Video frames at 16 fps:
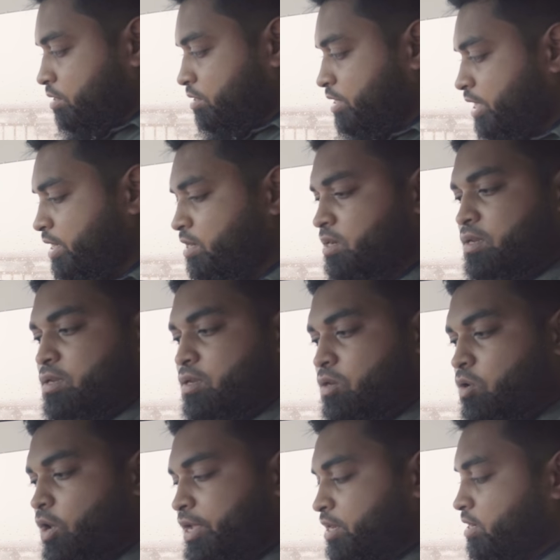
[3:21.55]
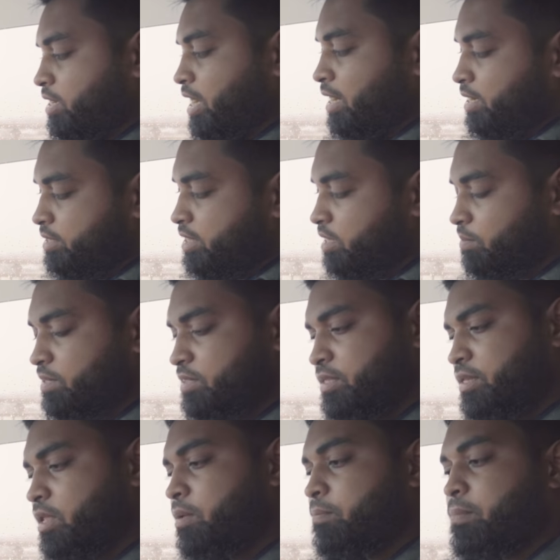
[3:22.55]
তিন নয় ডান হাত থাকবে
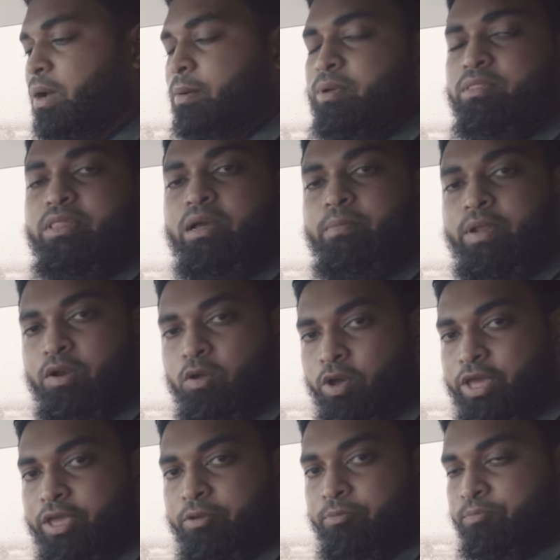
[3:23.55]
তিনে বাম হাত থাকবে নয়